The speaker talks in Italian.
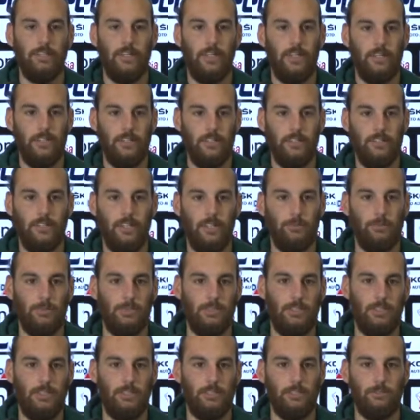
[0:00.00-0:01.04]
agli
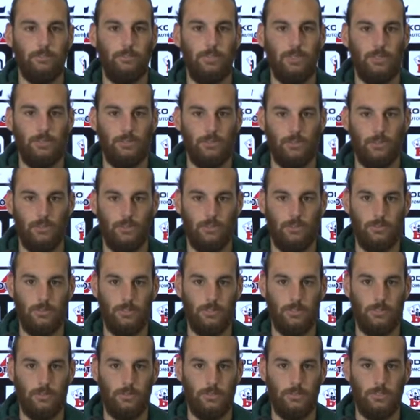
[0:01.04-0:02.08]
interpreti, spesso
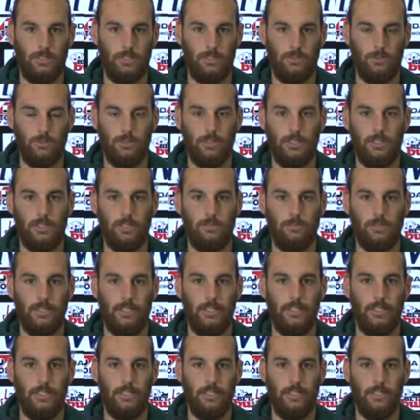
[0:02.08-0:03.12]
sono stati usati
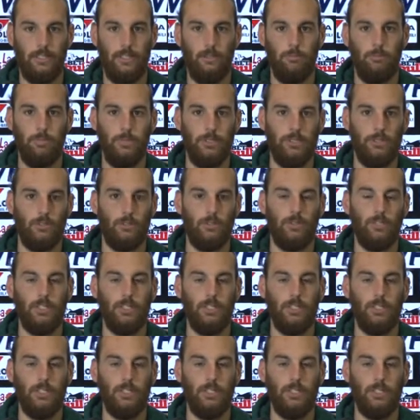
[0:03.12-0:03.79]
magari Del Pinto